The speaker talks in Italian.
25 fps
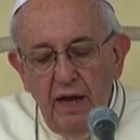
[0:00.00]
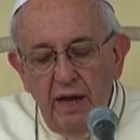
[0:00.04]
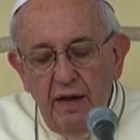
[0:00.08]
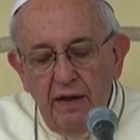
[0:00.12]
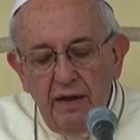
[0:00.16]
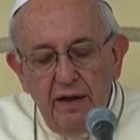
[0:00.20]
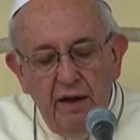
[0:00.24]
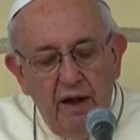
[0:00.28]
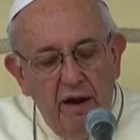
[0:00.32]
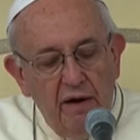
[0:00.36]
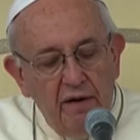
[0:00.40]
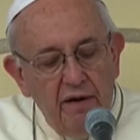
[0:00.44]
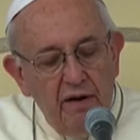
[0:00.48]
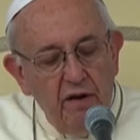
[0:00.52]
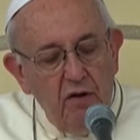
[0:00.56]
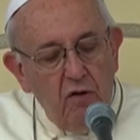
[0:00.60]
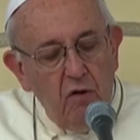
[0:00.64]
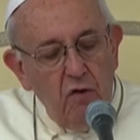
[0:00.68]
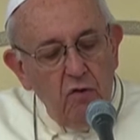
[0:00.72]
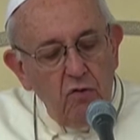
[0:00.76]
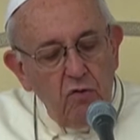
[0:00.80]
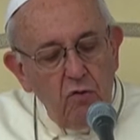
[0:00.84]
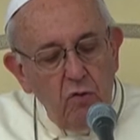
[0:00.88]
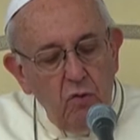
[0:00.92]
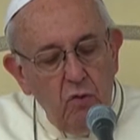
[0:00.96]
e a
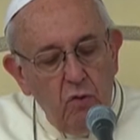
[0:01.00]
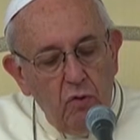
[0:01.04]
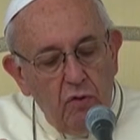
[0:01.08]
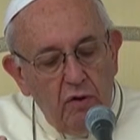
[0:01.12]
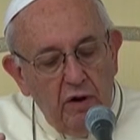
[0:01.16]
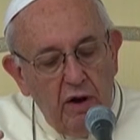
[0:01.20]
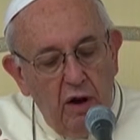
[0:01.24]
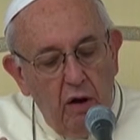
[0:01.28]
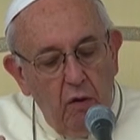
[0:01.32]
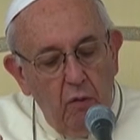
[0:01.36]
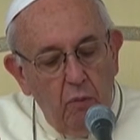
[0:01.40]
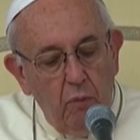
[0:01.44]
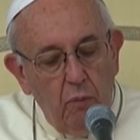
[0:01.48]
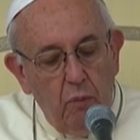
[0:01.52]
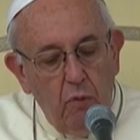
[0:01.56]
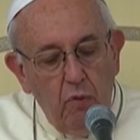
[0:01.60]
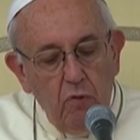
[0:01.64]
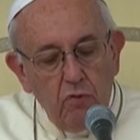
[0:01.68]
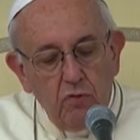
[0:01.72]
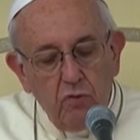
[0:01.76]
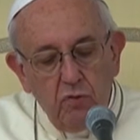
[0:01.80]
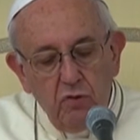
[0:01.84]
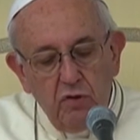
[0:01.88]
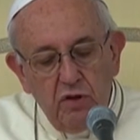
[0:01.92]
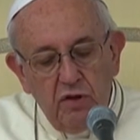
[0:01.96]
ricondurre a un
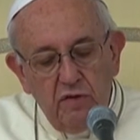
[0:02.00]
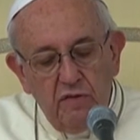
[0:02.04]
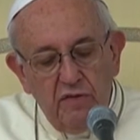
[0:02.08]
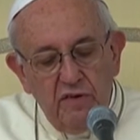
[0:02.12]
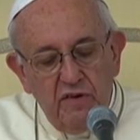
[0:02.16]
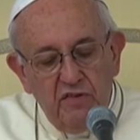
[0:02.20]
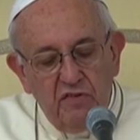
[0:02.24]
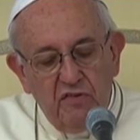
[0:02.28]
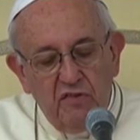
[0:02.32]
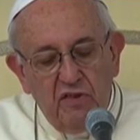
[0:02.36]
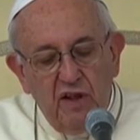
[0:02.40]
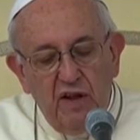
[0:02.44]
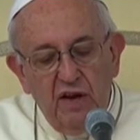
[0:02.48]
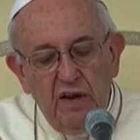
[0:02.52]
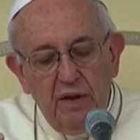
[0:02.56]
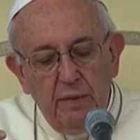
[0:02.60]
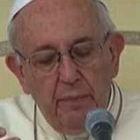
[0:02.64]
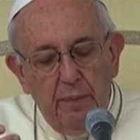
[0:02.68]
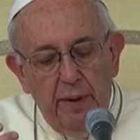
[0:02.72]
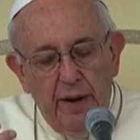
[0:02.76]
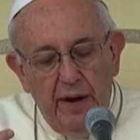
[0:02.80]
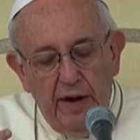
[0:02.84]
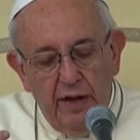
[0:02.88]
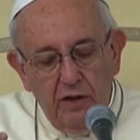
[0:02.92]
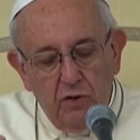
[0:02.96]
punto di vista
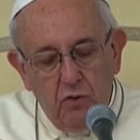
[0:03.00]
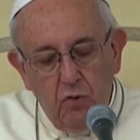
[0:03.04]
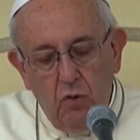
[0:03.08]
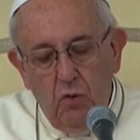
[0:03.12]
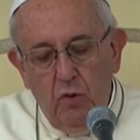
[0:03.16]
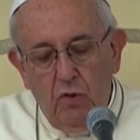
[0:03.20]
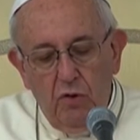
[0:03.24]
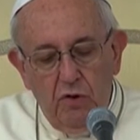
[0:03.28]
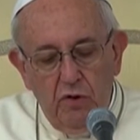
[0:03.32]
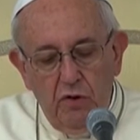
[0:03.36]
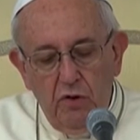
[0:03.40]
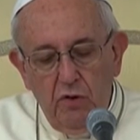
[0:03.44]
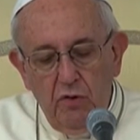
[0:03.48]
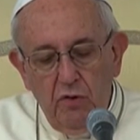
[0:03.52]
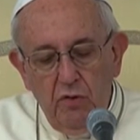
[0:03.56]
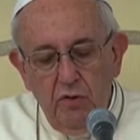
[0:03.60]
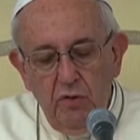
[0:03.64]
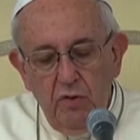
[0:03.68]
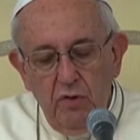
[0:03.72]
liberatorio.